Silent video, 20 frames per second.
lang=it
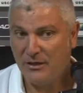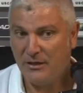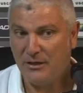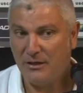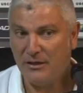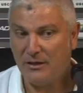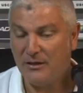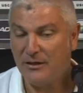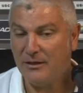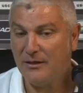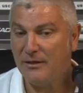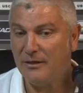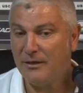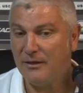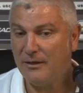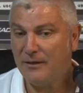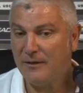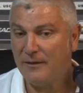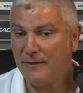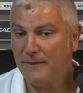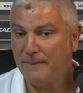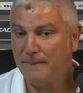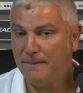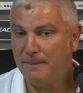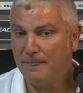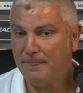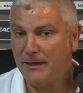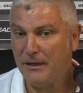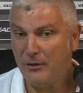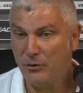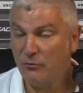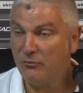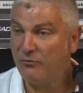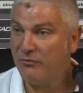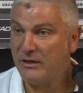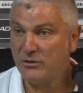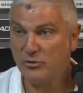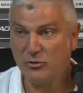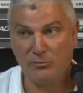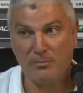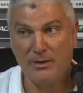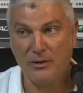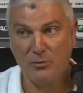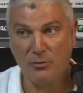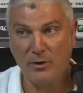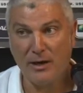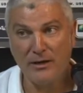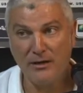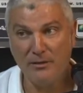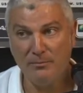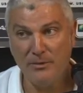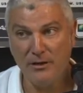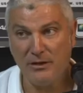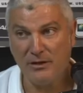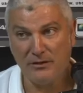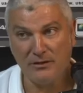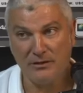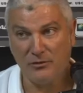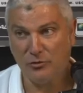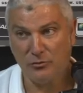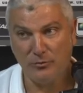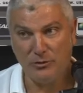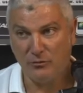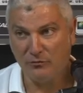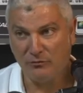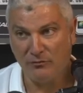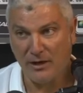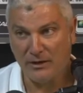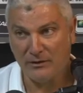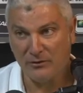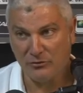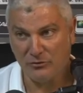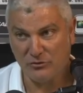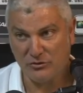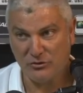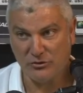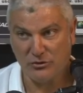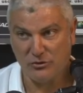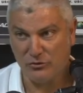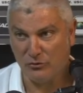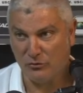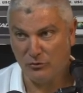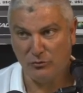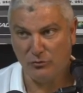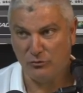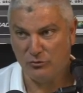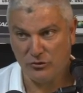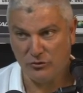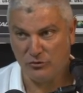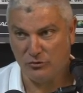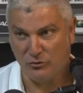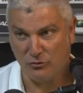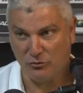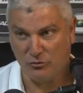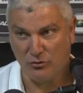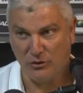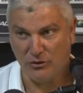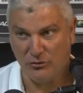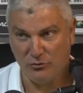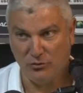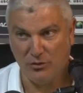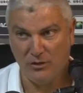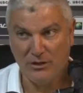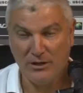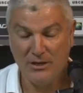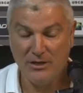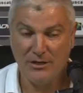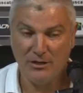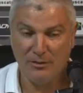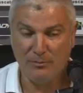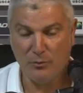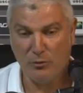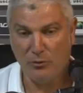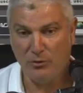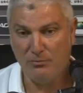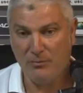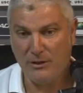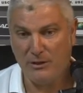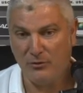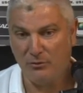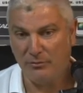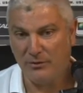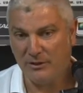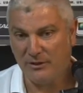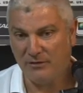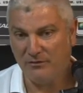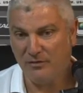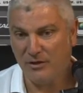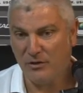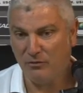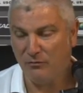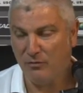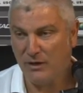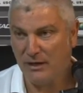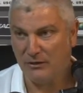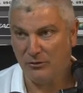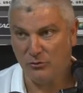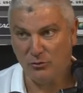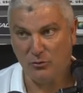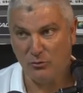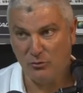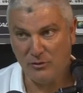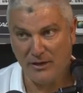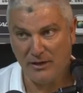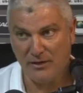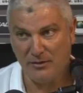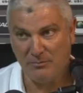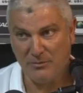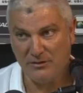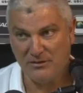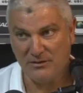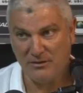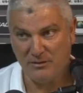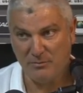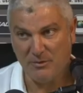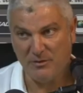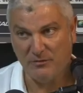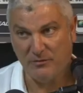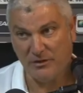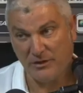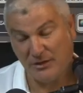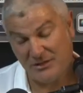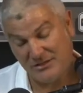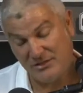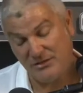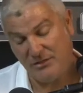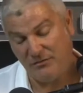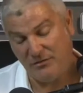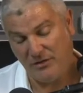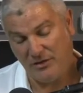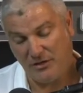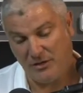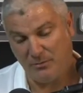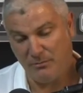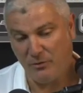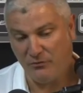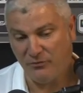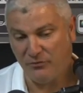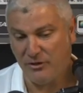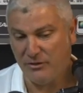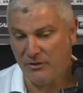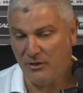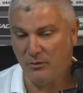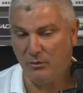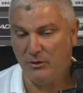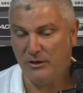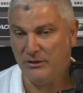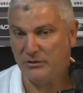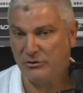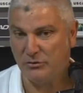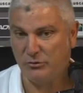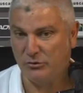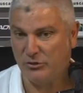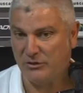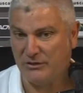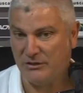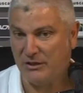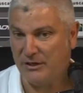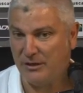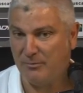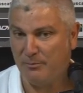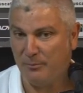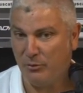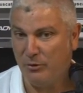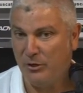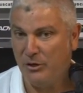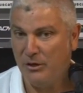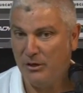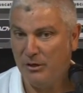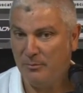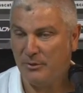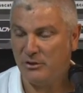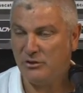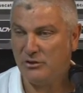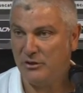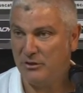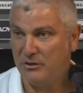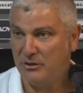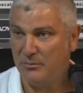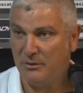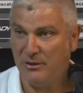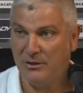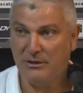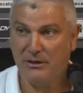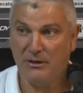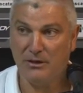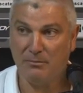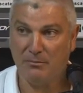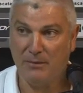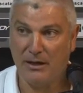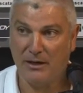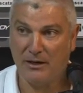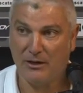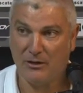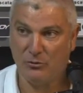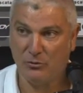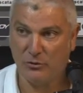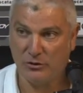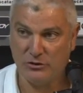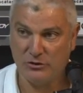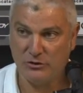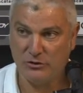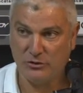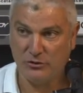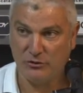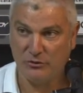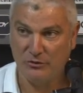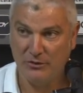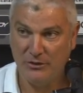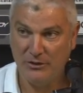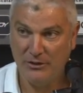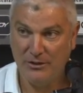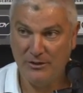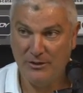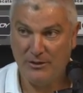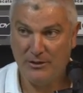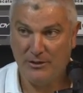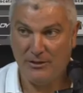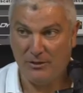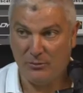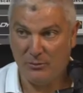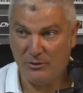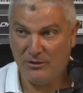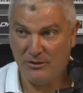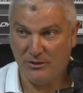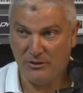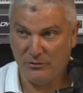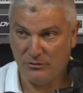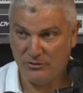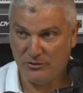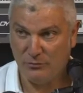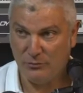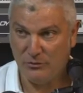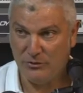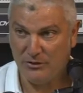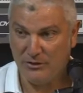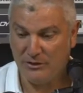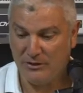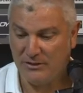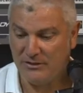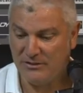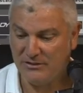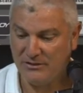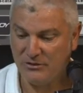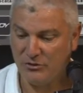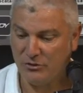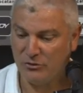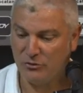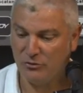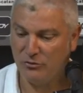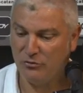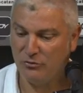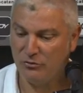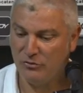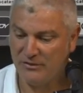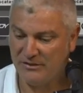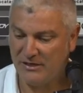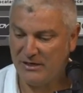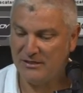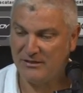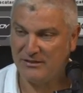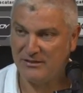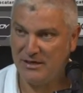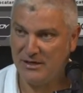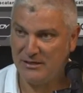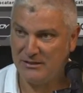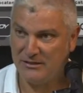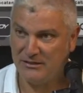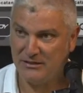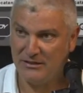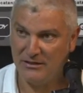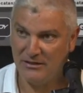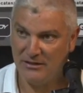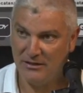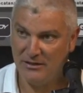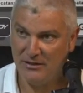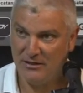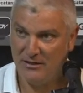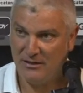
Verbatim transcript: e, e, non faccio mai un alibi né tantomeno un vanto se ci sono o non ci sono giocatori in più o in meno, perché fare un vanto o un alibi significherebbe offendere quelli che sono scesi in campo precedentemente, che mancano o che ci sono. E quindi che cosa vuol dire? Che se ci sono sei assenze